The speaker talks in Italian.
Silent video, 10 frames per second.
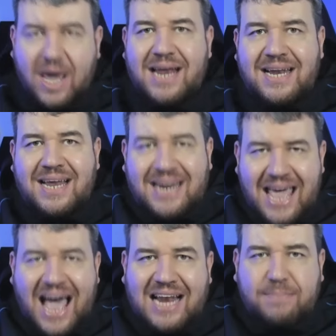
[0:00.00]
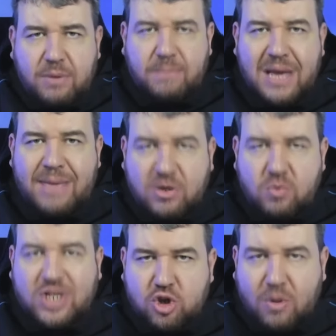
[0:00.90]
è il reale problema in
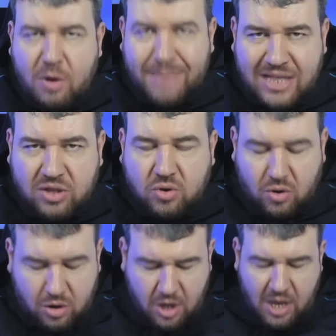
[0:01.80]
questo momento.